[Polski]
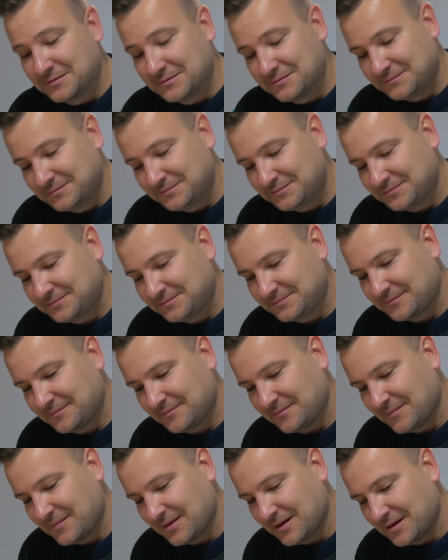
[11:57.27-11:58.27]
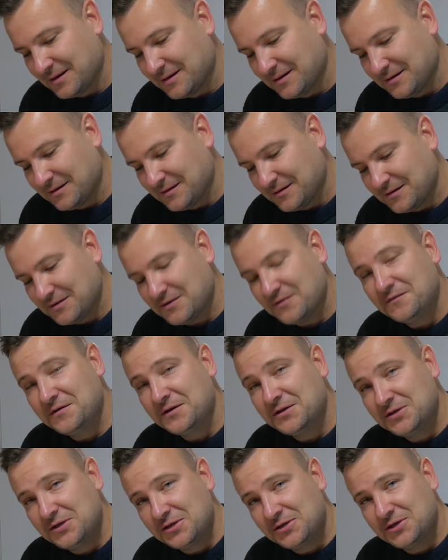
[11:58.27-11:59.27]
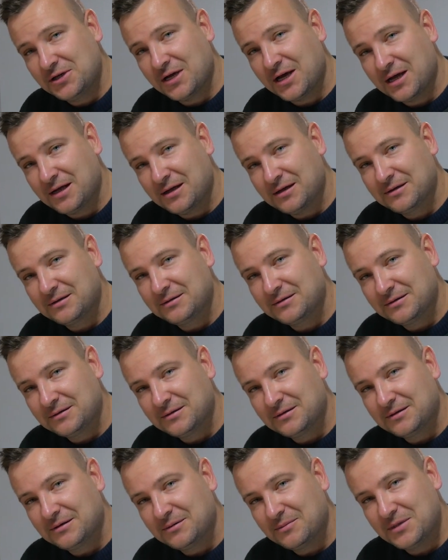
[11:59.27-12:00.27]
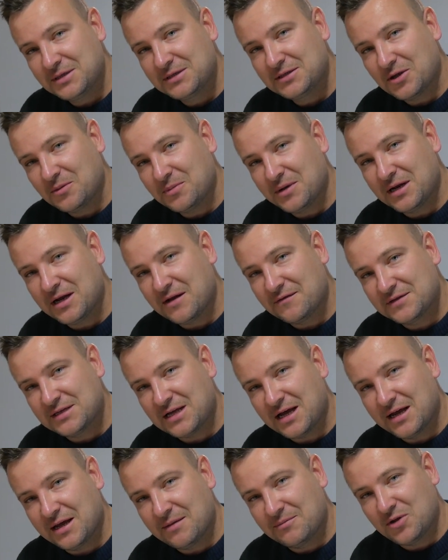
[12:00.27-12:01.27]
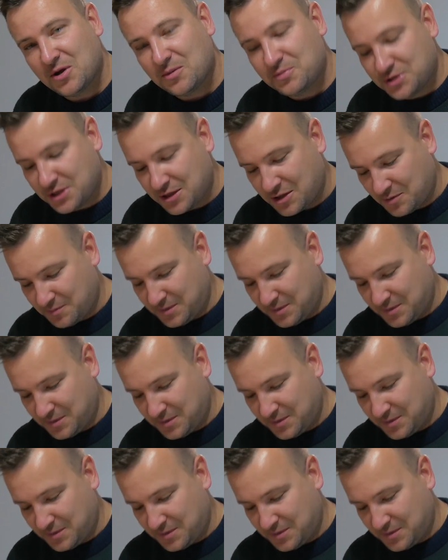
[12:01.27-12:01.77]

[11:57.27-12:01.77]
bo u mnie to trzeba w odpowiednim no momencie zamieszać. My ja sobie nawzajem sama. dobrze